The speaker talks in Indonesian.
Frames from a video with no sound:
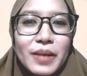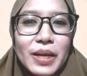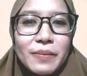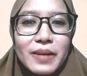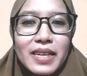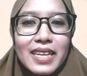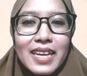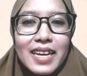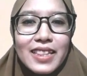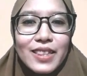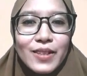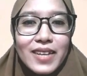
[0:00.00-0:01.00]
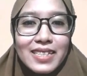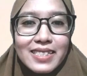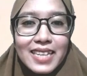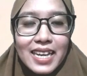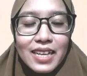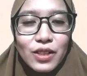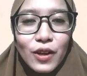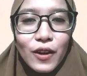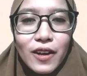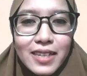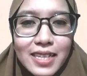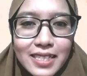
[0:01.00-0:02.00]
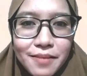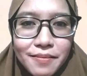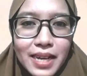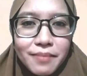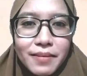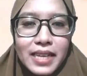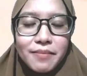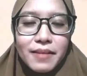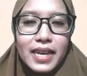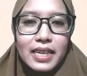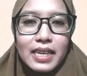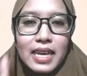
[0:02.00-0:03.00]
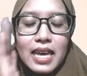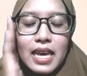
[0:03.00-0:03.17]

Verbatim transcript: memberikan tugasnya. Tolong disimak baik-baik.